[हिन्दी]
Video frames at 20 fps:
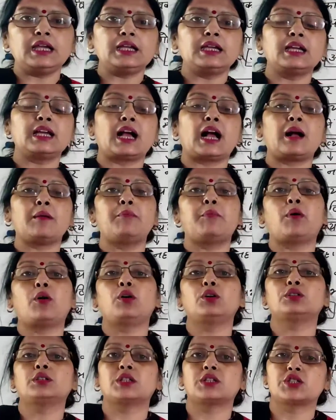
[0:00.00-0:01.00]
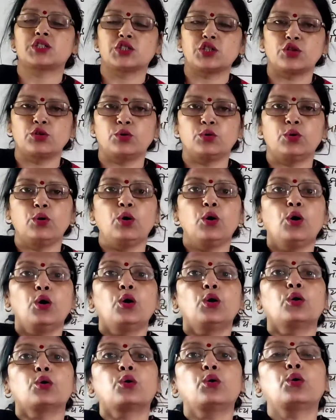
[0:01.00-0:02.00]
है कि आप बहुत अच्छे हो
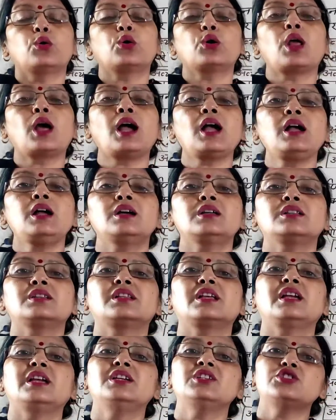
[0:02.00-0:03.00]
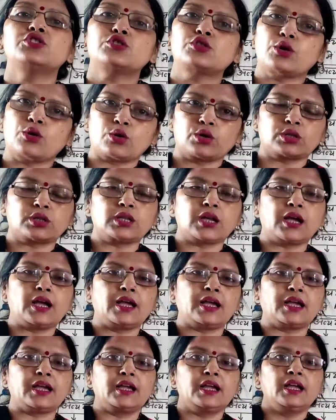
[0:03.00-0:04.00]
घोड़ा तेज दौड़ता
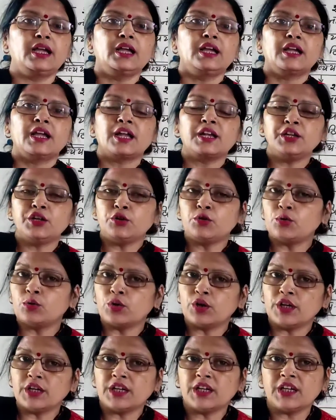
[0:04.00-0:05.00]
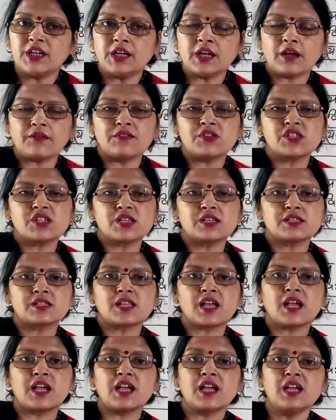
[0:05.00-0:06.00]
है यानी घोड़े की क्या
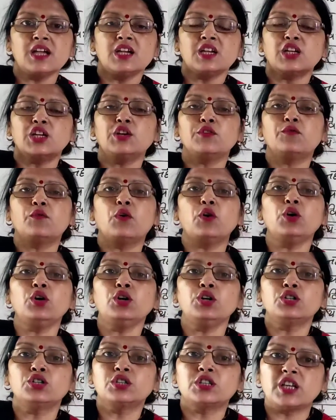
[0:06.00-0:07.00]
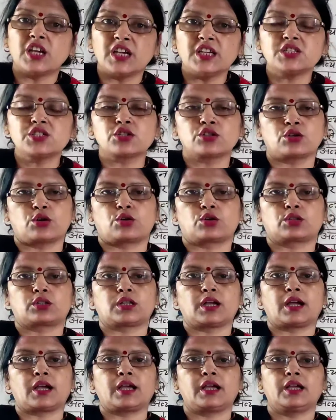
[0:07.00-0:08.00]
विशेषता है कि वो तेज
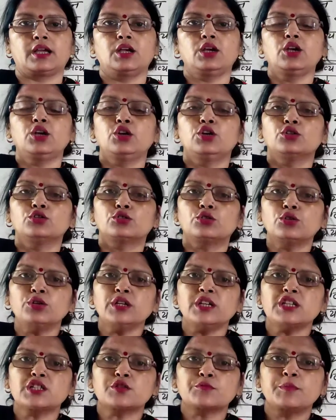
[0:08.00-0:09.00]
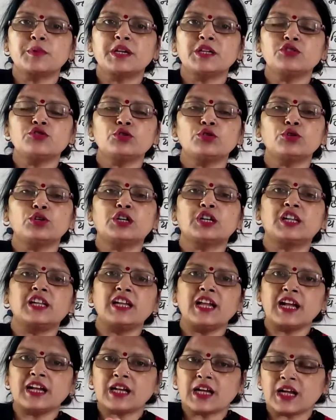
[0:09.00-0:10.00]
दौड़ता है तो इसमें जो
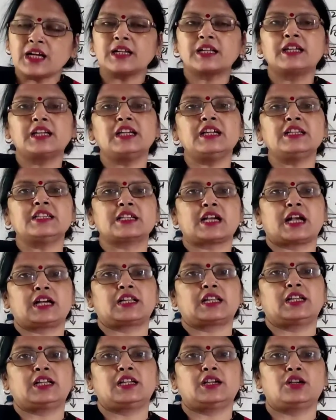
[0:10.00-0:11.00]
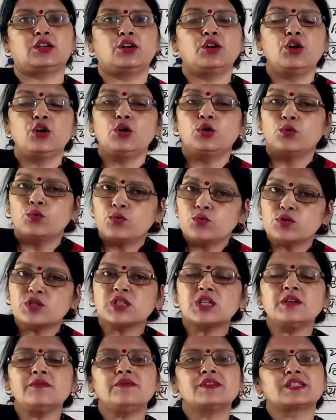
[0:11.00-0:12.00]
क्रिया कर की जा रही है
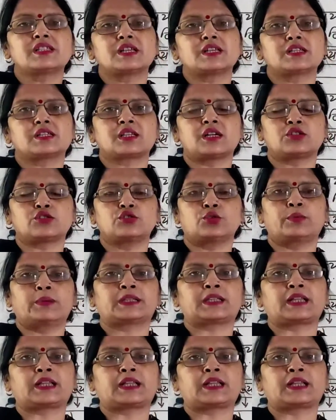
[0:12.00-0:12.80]
उसकी विशेषता जो